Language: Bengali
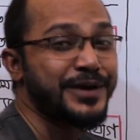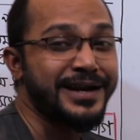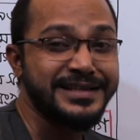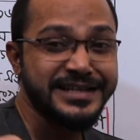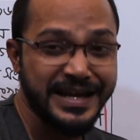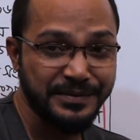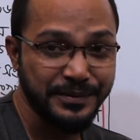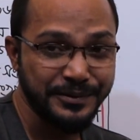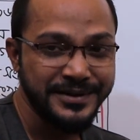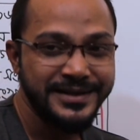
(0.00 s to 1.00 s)
জোড়ার নিচে
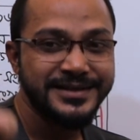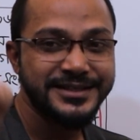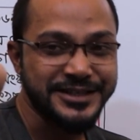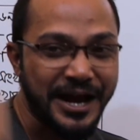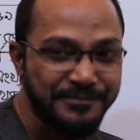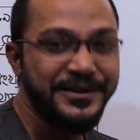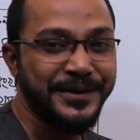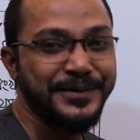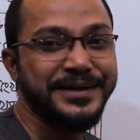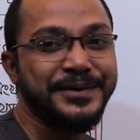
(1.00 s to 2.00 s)
নামাবো
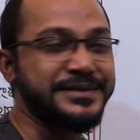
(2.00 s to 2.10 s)
সাবধানতা